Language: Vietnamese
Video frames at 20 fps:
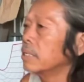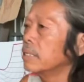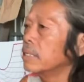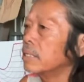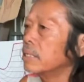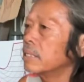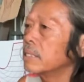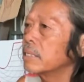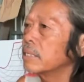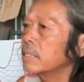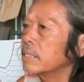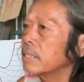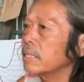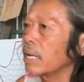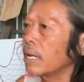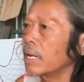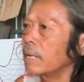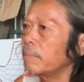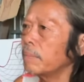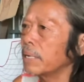dạ tôi
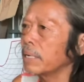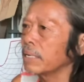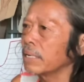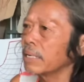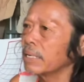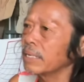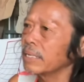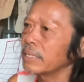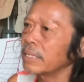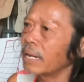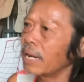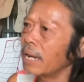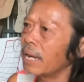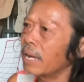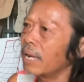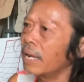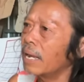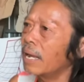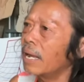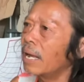vẽ mày nghe
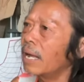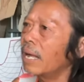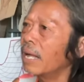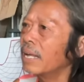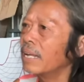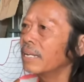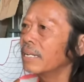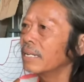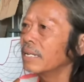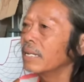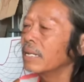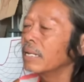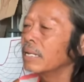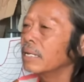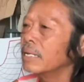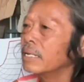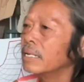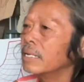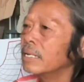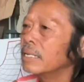trang
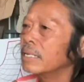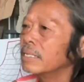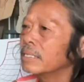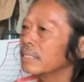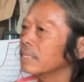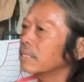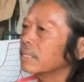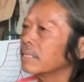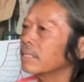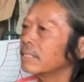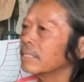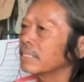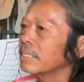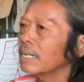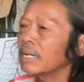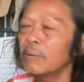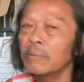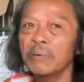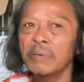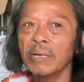như những...
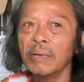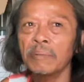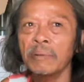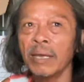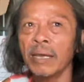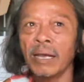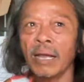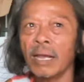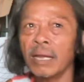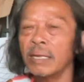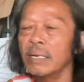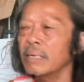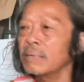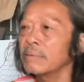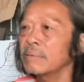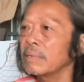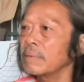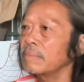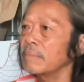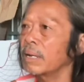Tôi không dám vẽ ai đâu
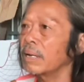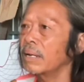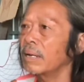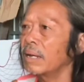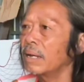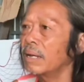dám vẽ